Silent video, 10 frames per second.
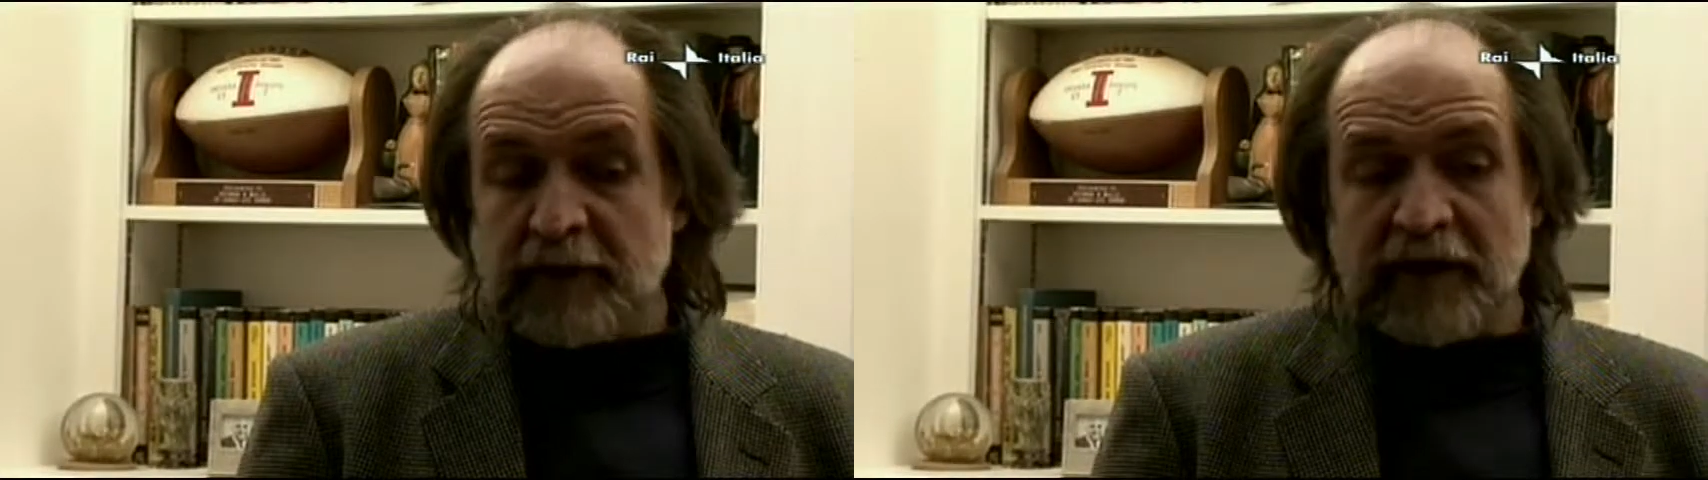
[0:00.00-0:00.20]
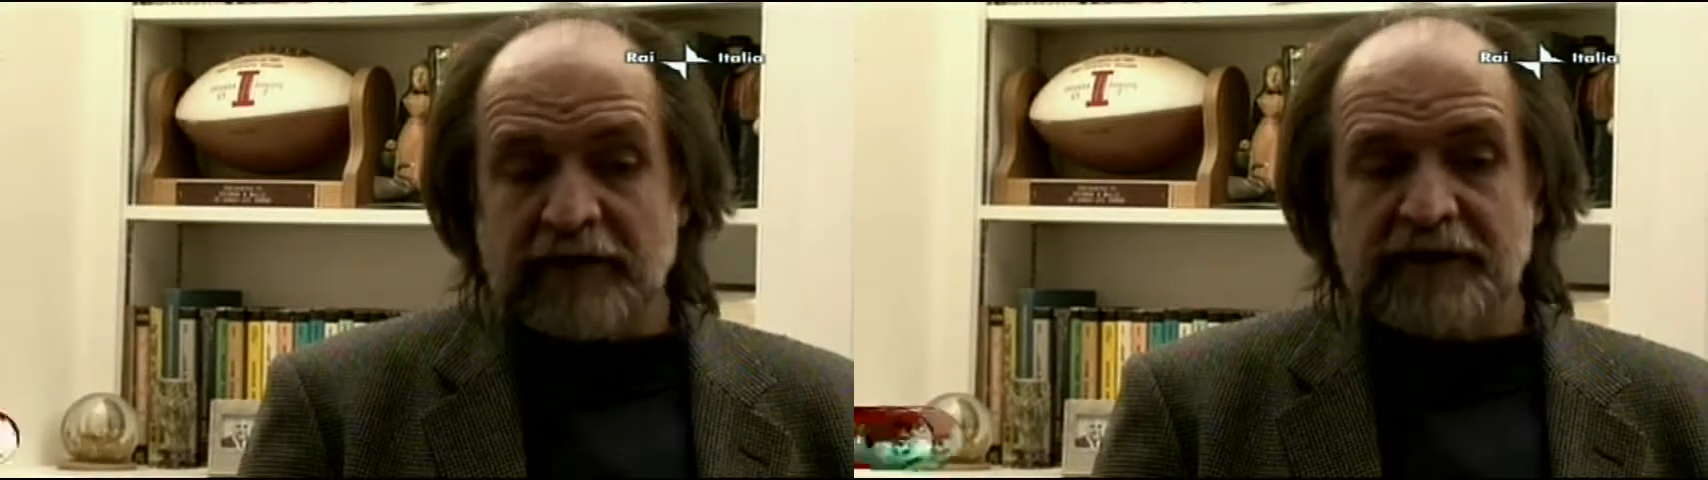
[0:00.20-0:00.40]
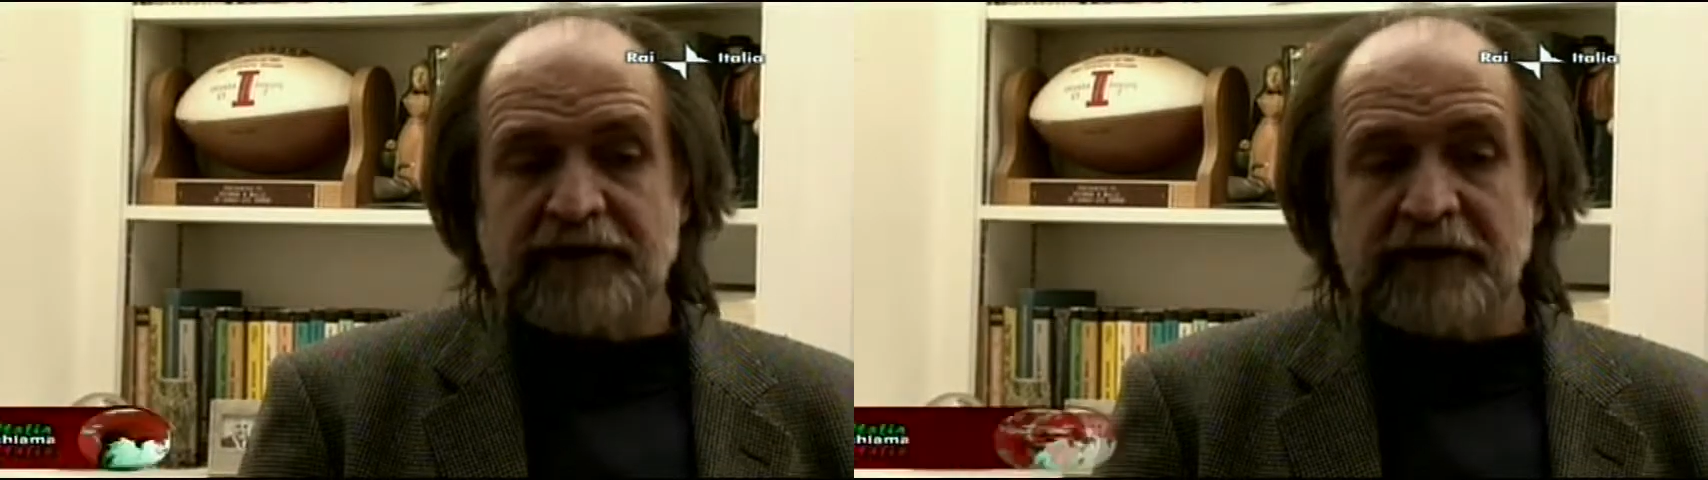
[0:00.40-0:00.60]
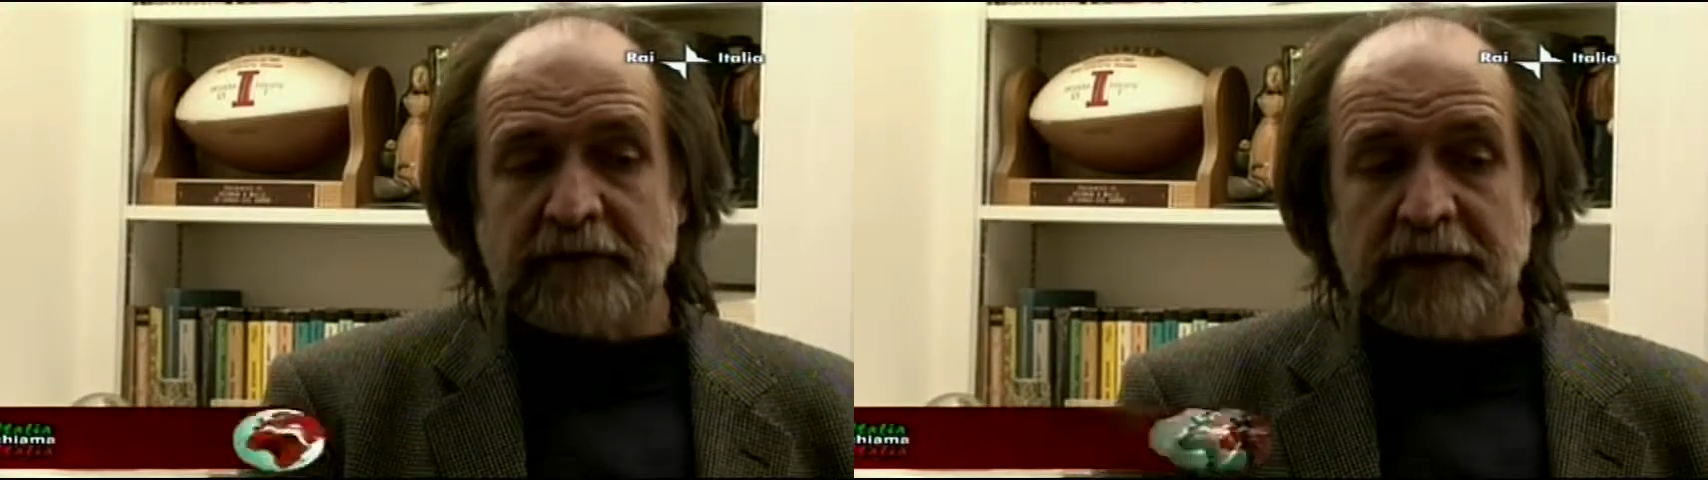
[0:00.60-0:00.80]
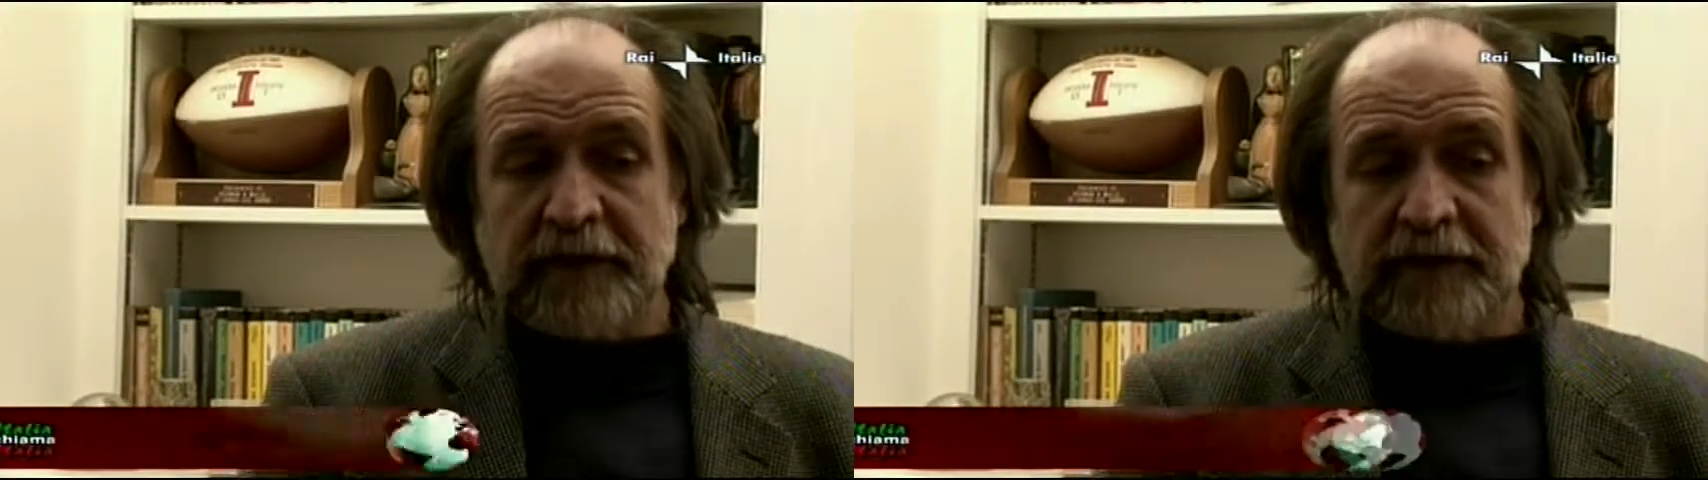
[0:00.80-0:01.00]

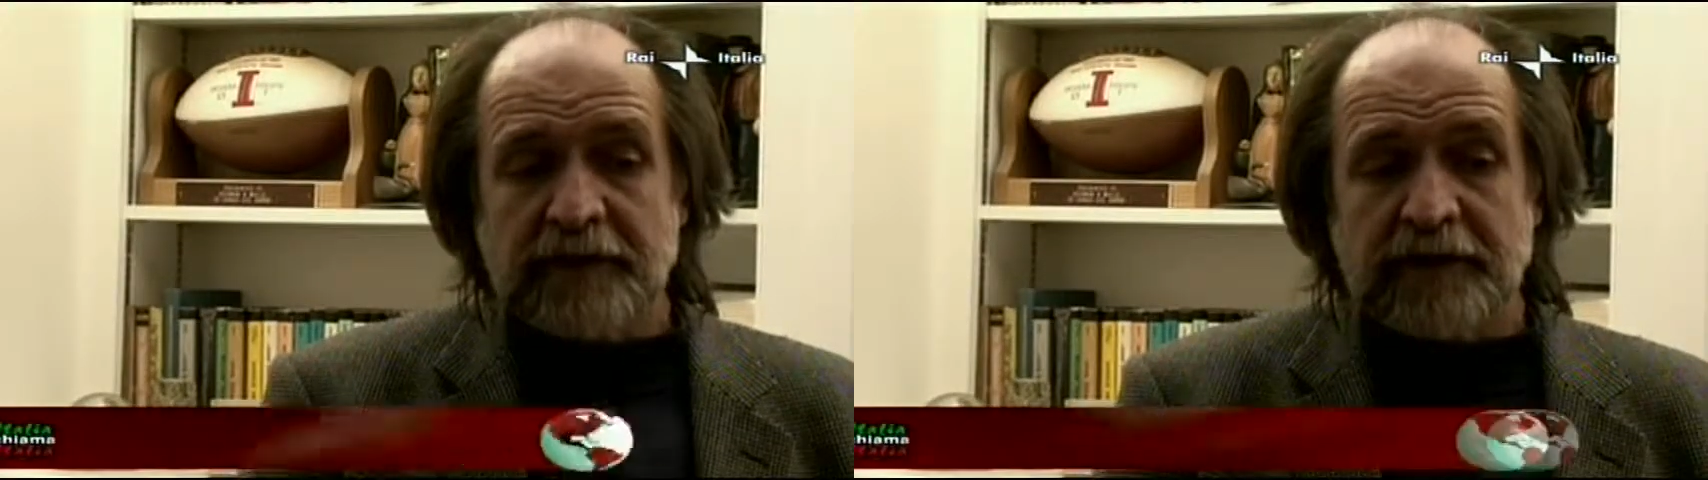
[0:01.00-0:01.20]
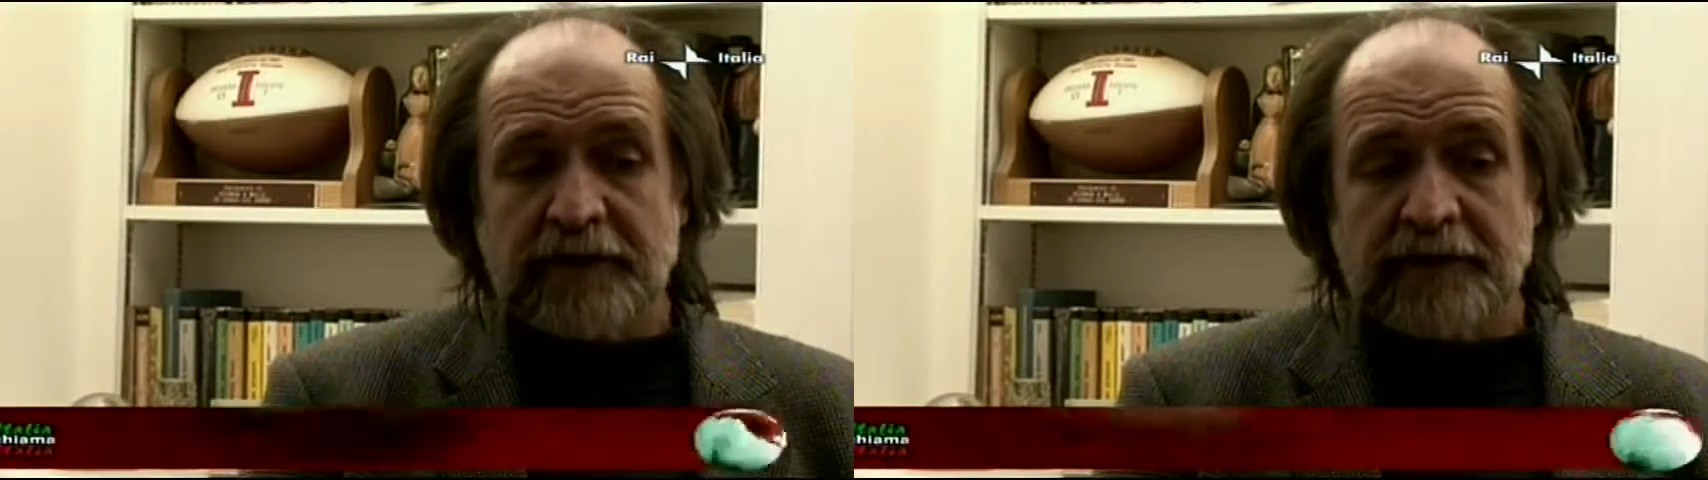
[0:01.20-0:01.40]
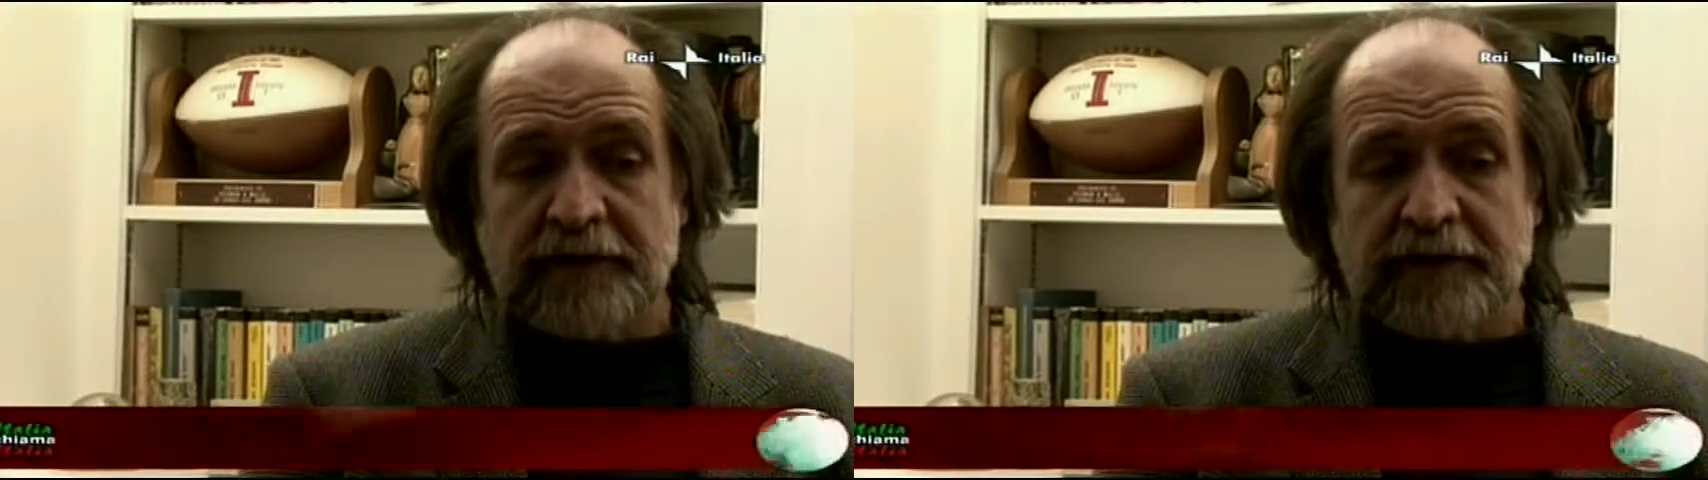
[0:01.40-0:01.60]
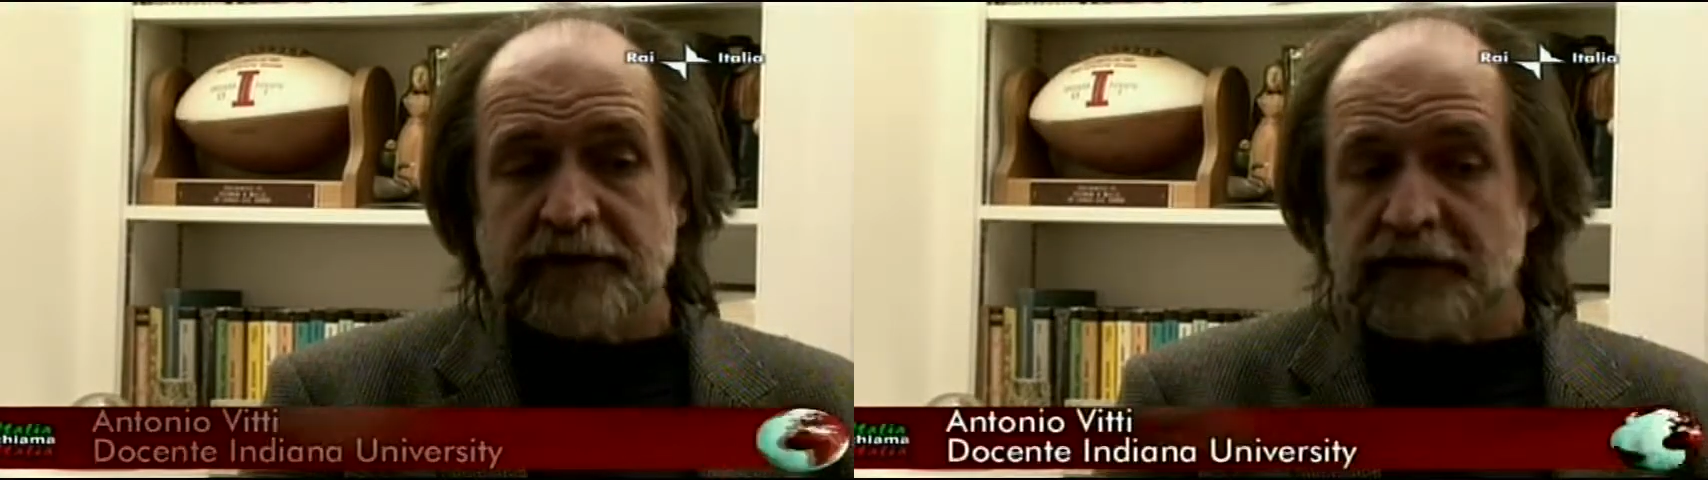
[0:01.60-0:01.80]
bravissimi uh,